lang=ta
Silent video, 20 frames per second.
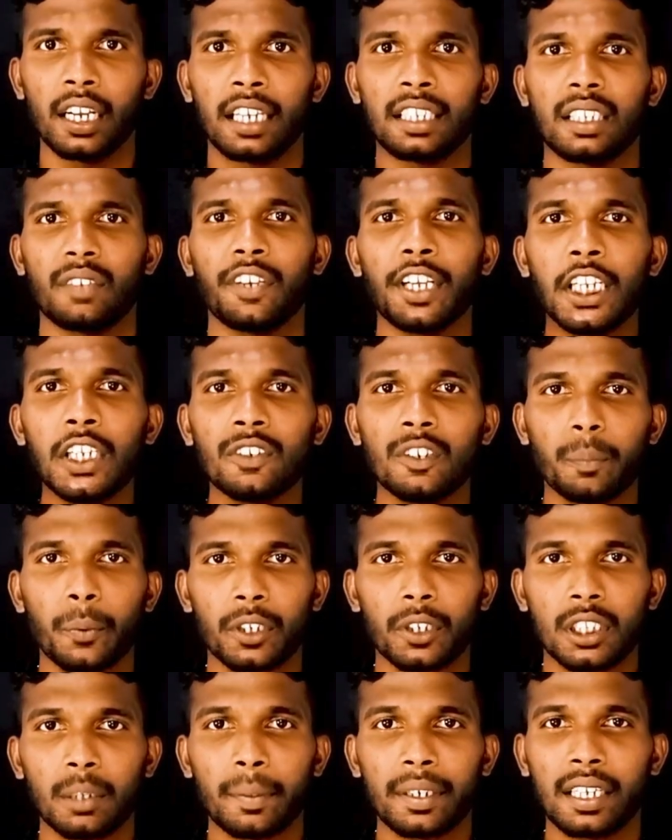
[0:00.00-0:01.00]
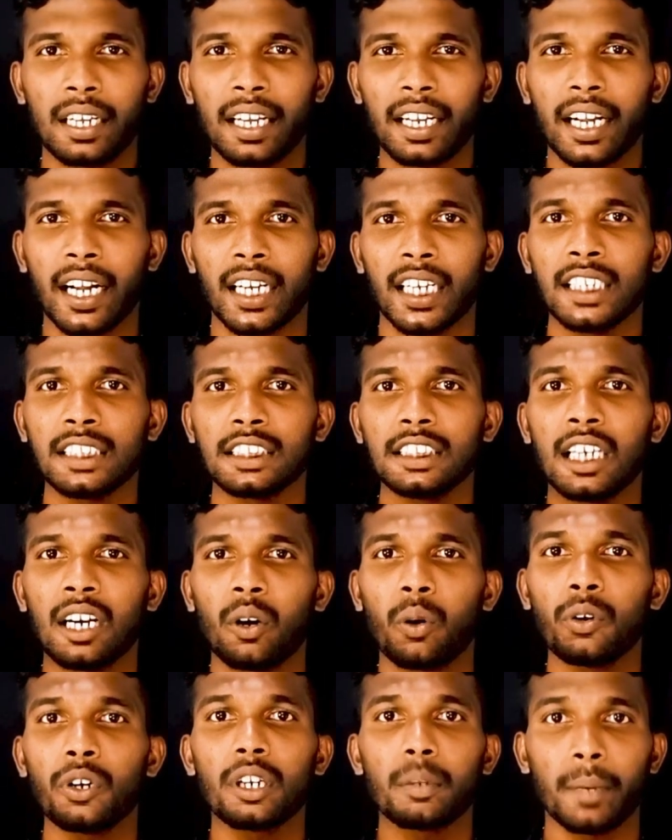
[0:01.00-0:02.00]
இந்த வீடியோவை பொறுத்த மட்டும்
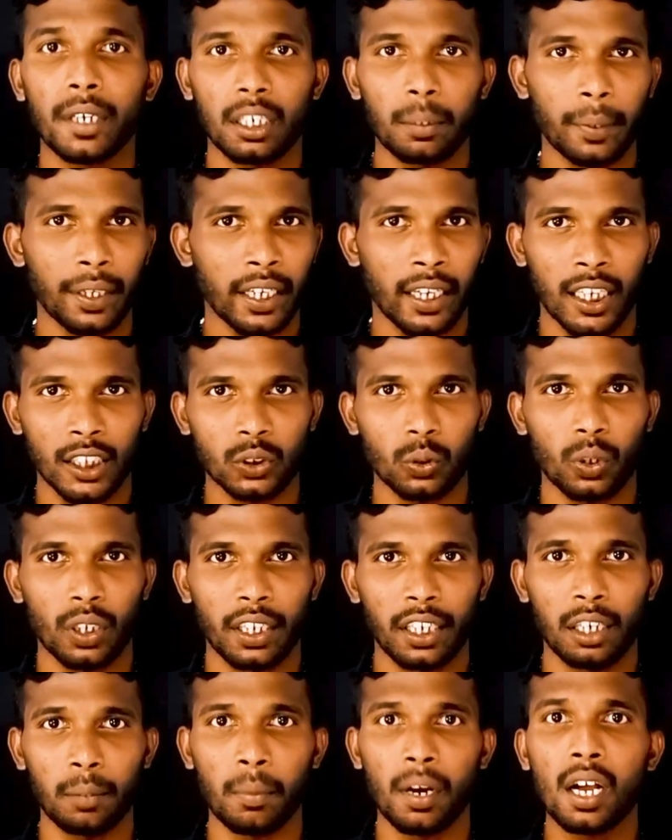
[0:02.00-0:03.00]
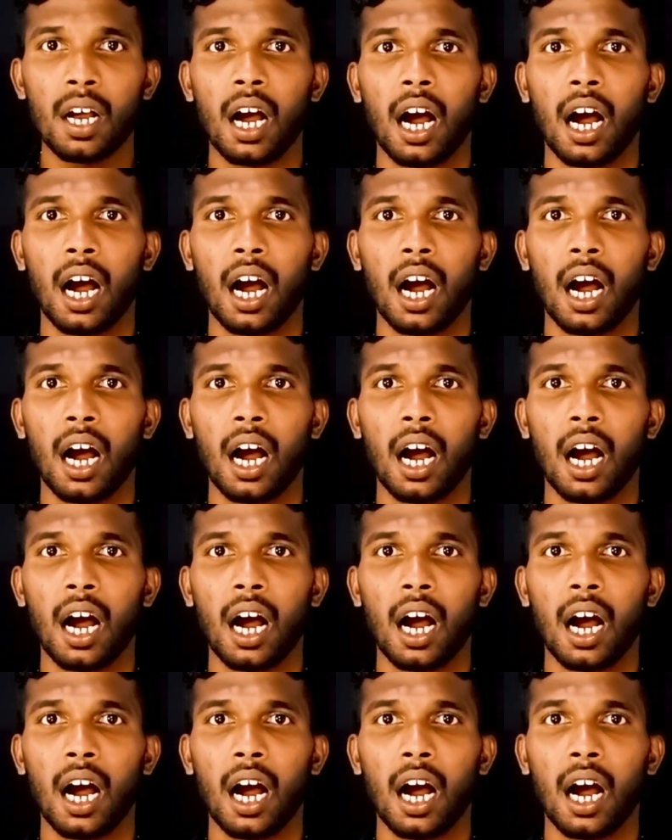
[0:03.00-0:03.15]
கடைசியாக ஒன்று மட்டும் என்னால் சொல்லிலும்